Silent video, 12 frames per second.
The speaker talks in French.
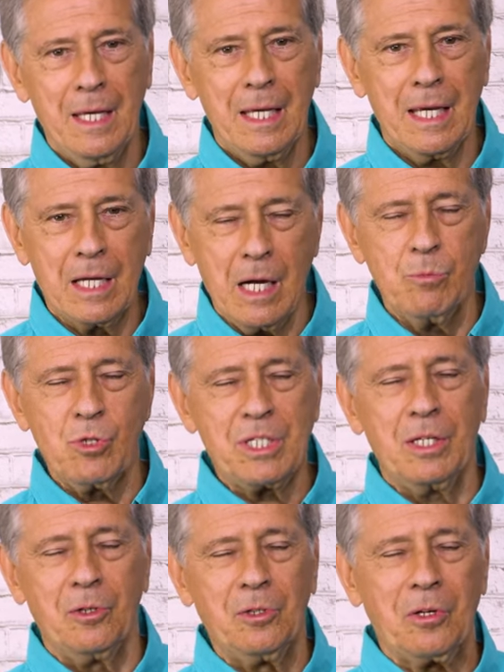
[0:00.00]
Et comme nous
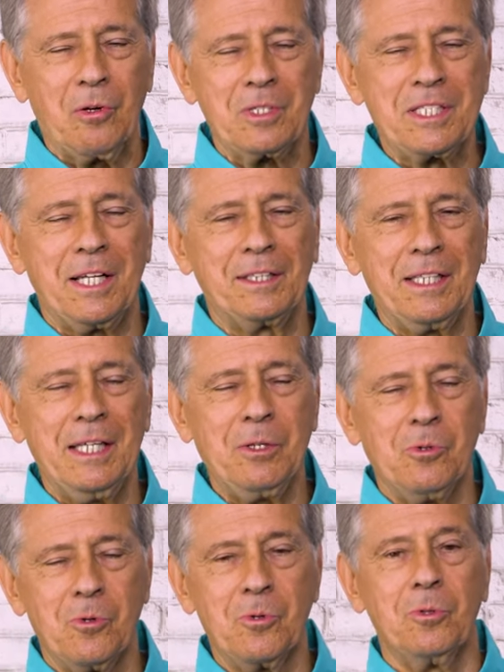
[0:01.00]
allons le constater
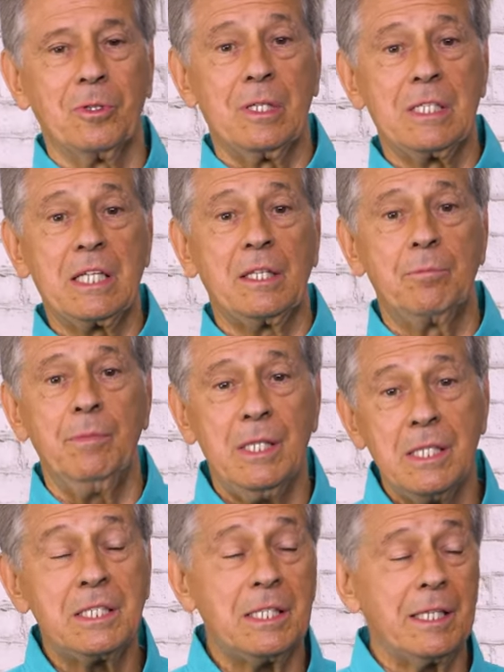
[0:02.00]
au cours de cette
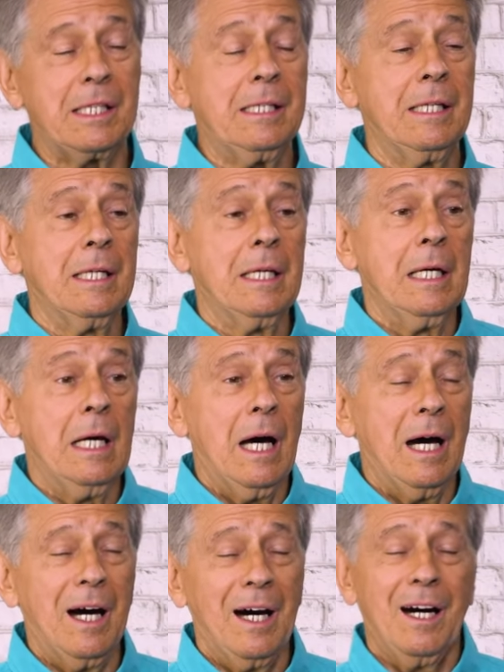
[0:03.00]
mini-série,
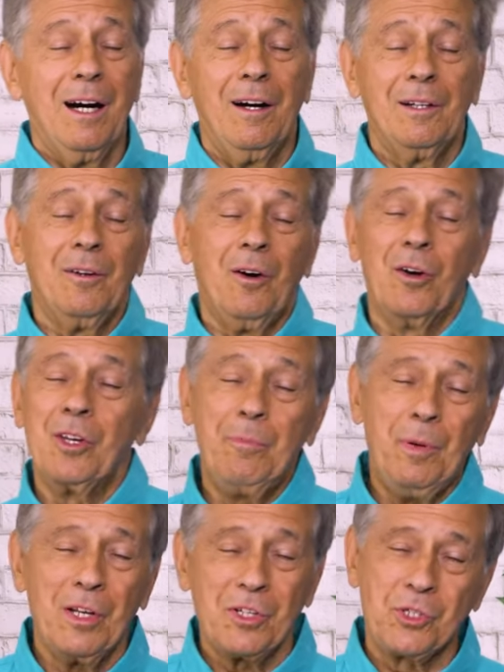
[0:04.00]
euh, on n'a
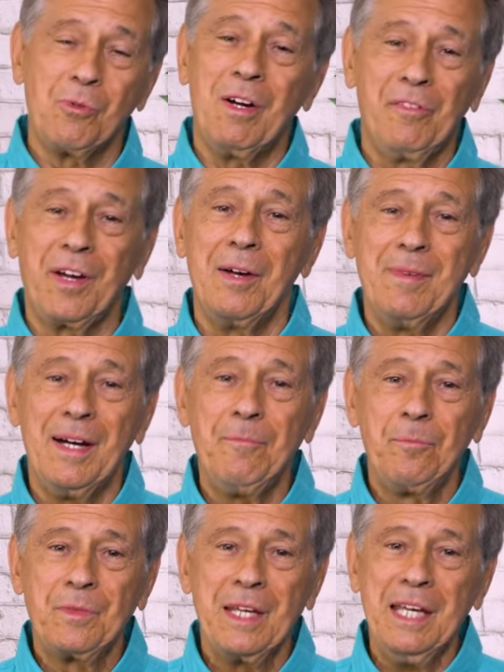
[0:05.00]
pas le choix vraiment.
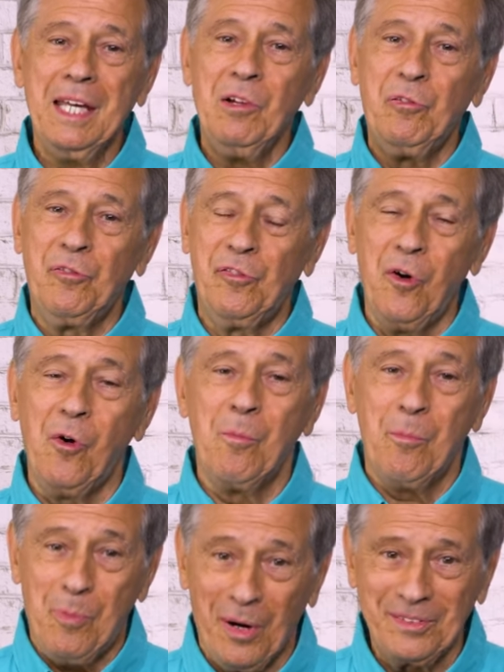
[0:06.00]
Il
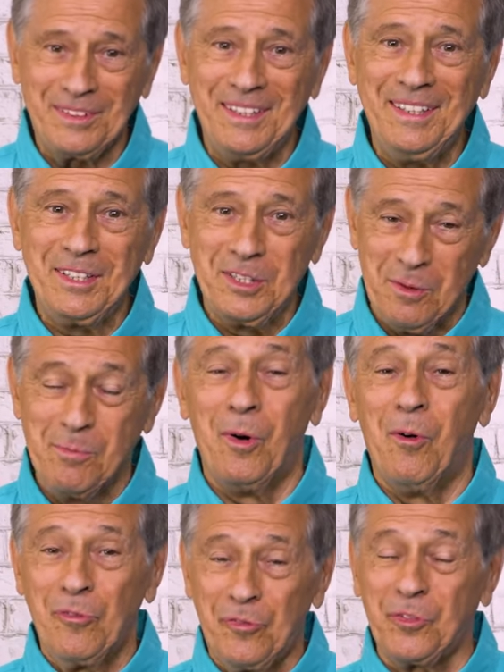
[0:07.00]
faut porter de
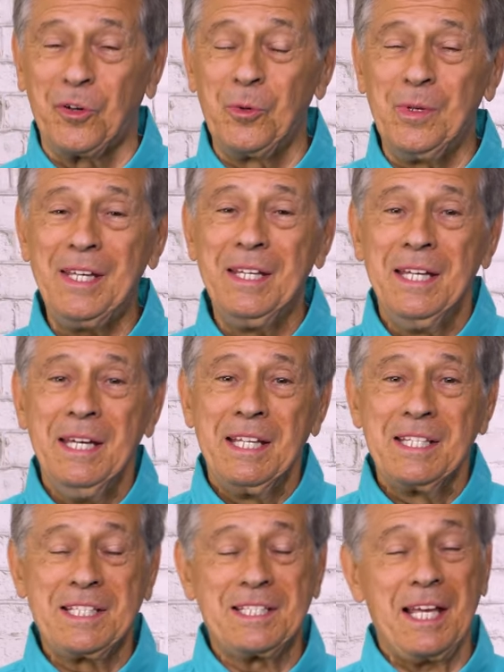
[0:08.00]
bons fruits.
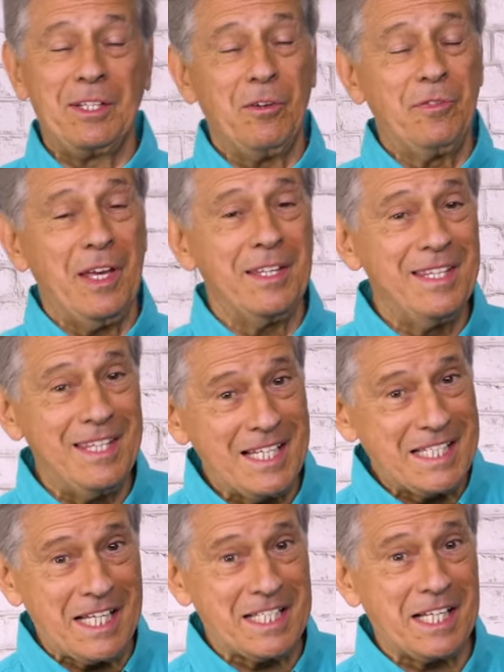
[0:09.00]
Ça devient
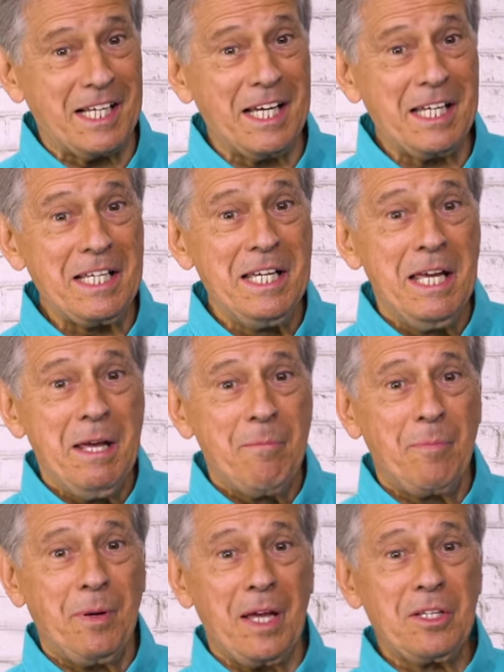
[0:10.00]
nécessaire
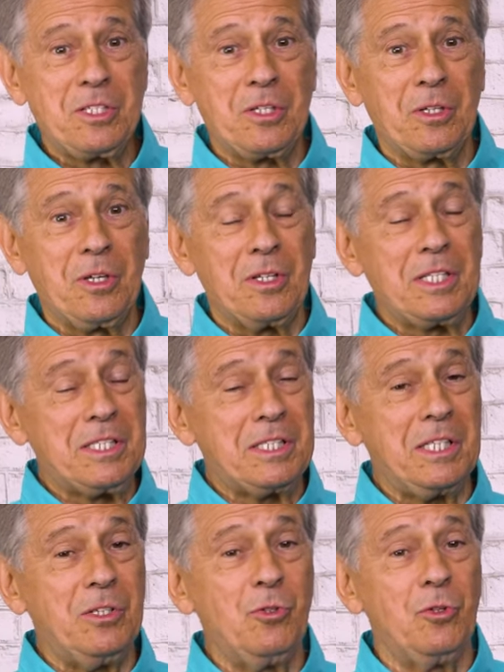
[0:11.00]
parce que
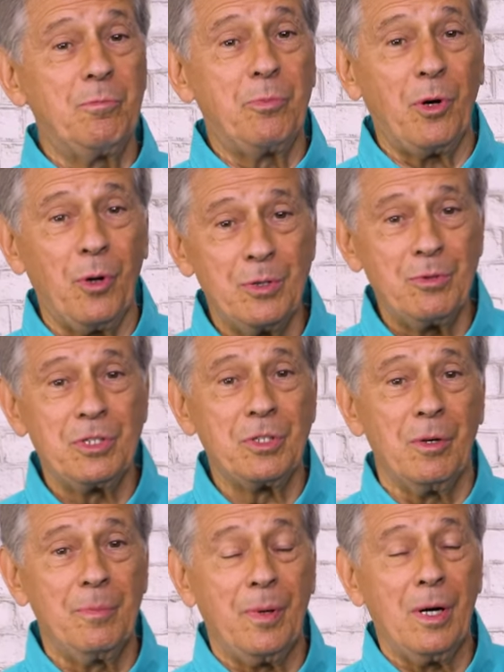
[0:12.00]
si nous ne
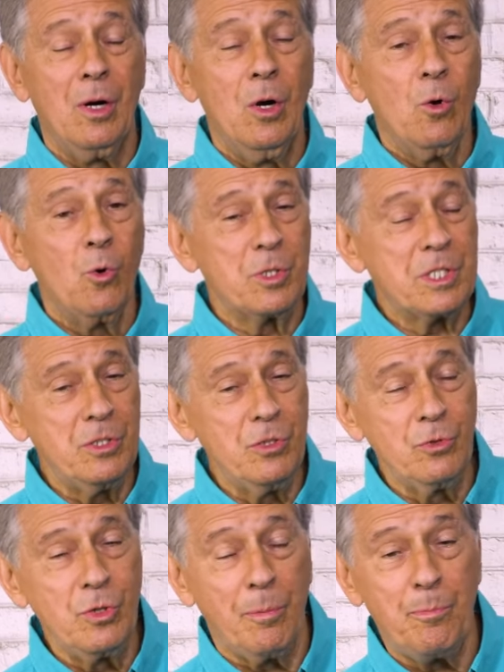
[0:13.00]
produisons pas ou si
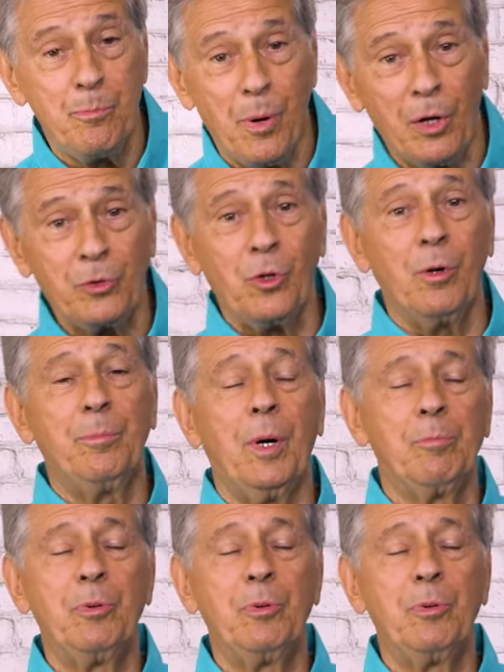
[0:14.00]
nous ne portons pas